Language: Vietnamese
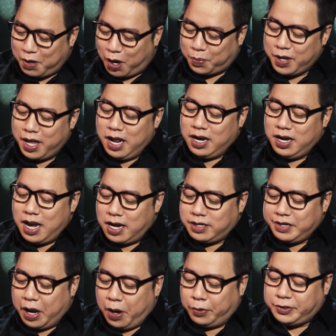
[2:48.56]
1
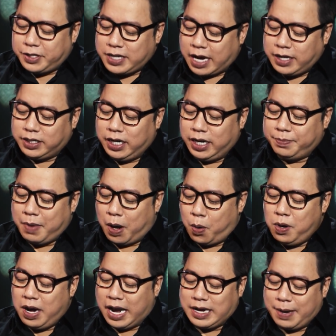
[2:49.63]
lần đầu trở thành người mẫu
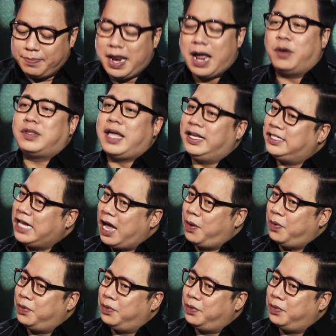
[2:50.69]
là năm nào? Tại sao?